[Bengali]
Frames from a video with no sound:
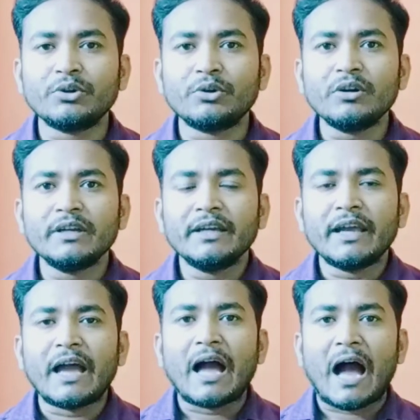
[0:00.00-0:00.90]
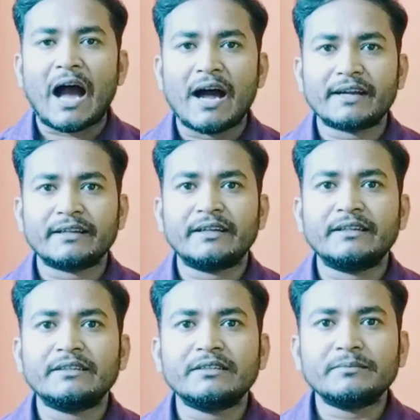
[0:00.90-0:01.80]
তো আর
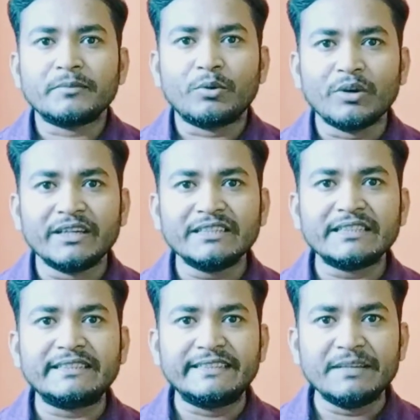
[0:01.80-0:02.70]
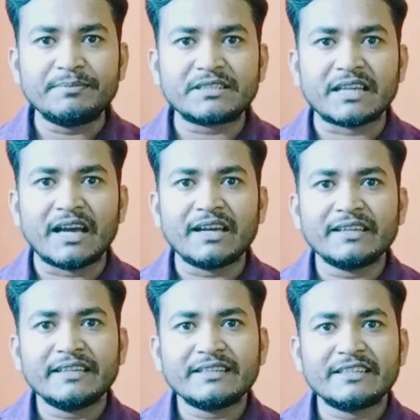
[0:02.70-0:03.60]
গোল্ডেন যে টিপসটা
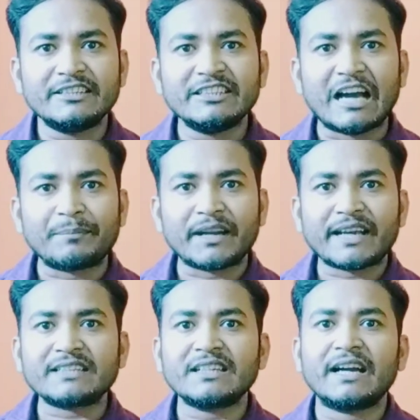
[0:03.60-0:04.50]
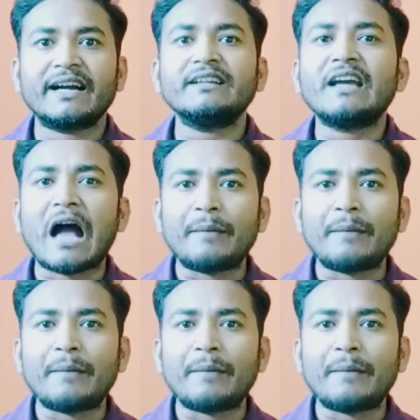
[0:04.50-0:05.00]
সেটি আপনারা কাজে লাগান